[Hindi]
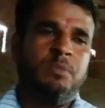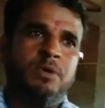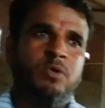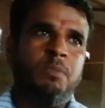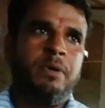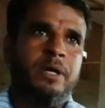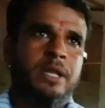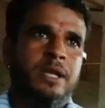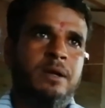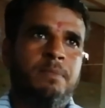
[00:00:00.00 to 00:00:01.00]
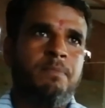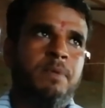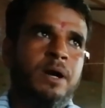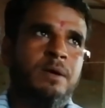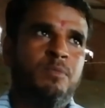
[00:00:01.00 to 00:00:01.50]
सर मेरे को बकरी
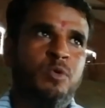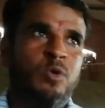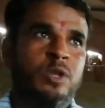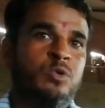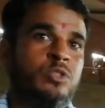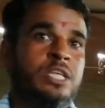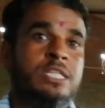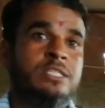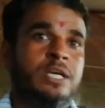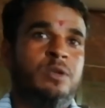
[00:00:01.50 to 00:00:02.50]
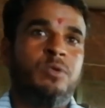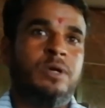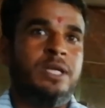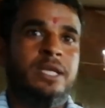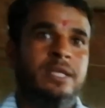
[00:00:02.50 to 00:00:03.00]
फार्म खोले को तीन साल हो
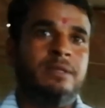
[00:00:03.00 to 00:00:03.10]
गए